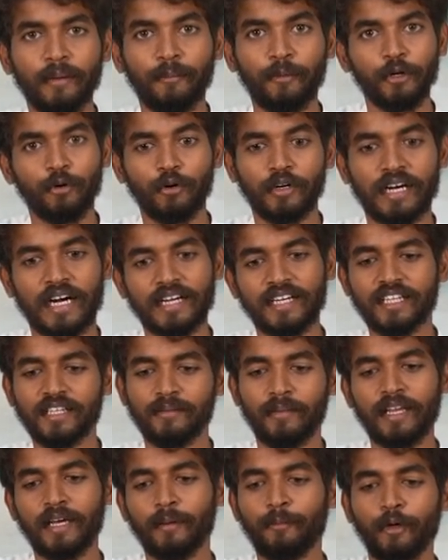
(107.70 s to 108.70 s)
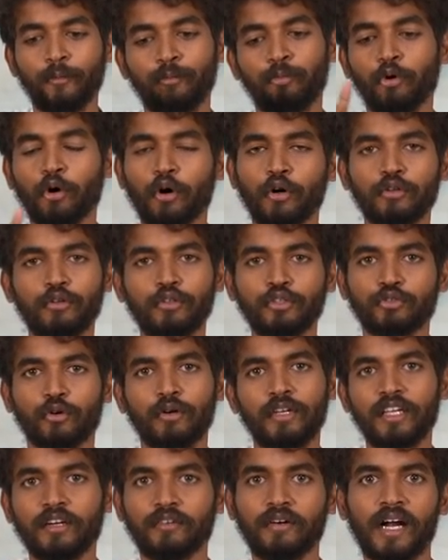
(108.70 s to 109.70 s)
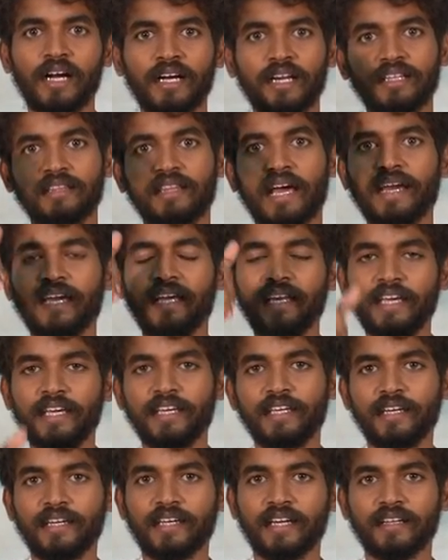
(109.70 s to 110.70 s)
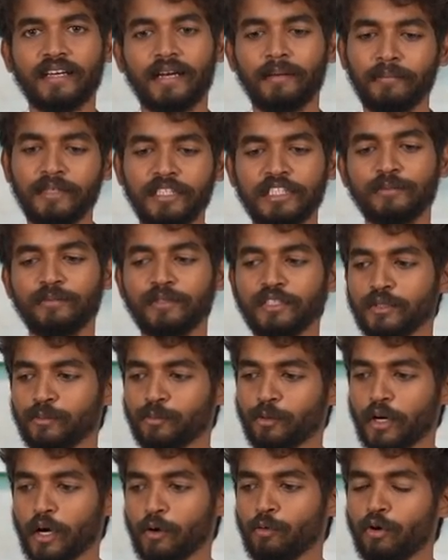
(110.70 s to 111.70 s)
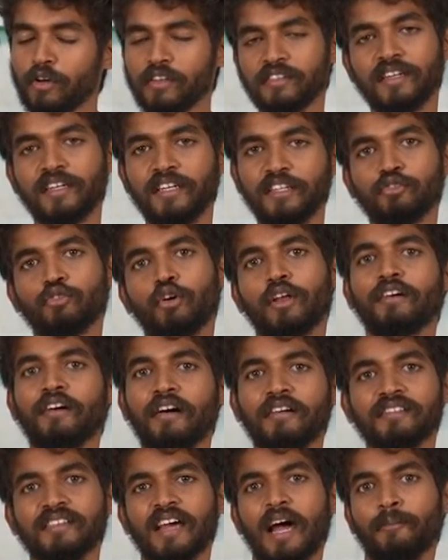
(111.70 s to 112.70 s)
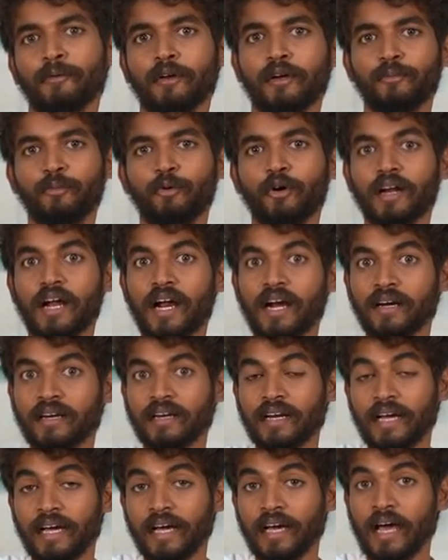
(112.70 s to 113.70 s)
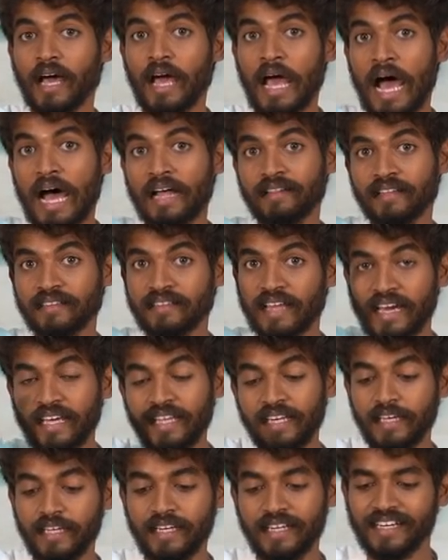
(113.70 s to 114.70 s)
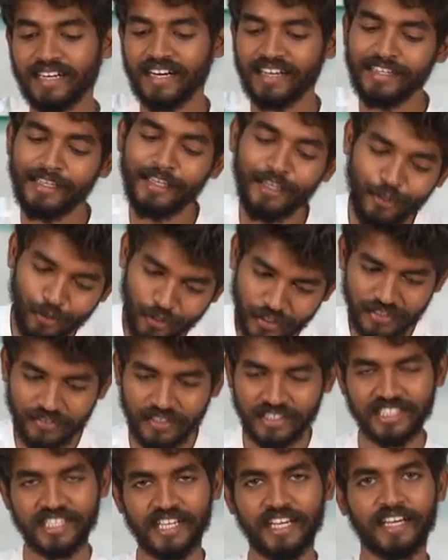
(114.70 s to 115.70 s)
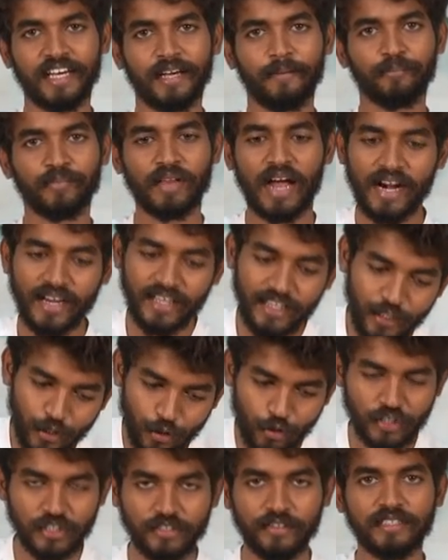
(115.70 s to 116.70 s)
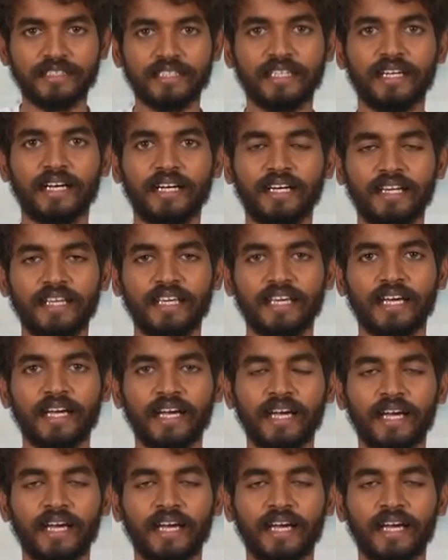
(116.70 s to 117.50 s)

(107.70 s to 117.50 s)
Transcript: எப்படி ஒரு கட்டத்துக்கு மேலே எப்படி போதும்னு சொல்லிடுவான்ற தைரியம் இருக்கிறதுனால மிஞ்சி மிஞ்சி போனால் ஒரு சட்டி சோறை அவன் சாப்பிட்ற போகிறான்ற அந்த தைரியம் இருக்கிறனால இன்னும் கொஞ்சம் வச்சுக்கோங்க அட இன்னும் கொஞ்சம் வச்சுக்கோங்கன்றீங்க